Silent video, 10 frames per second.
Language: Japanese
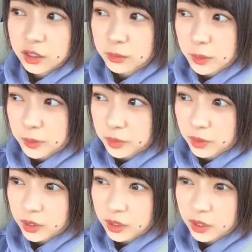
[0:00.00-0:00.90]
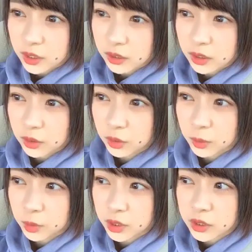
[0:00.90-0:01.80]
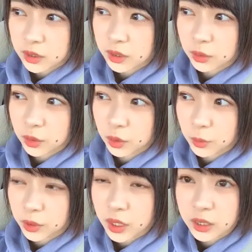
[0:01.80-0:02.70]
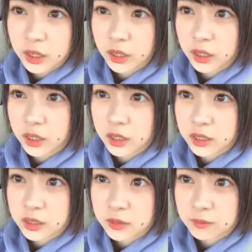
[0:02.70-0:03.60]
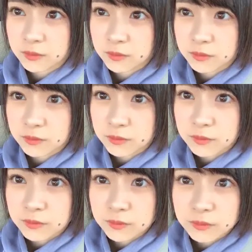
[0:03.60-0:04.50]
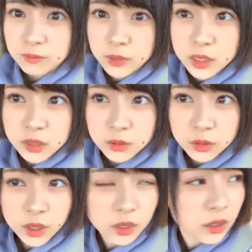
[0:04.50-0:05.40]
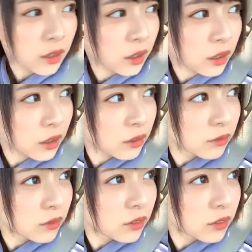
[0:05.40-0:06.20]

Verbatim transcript: 熊本はね昨日もでしたけど今日も天気がいいですめちゃんこ天気がいい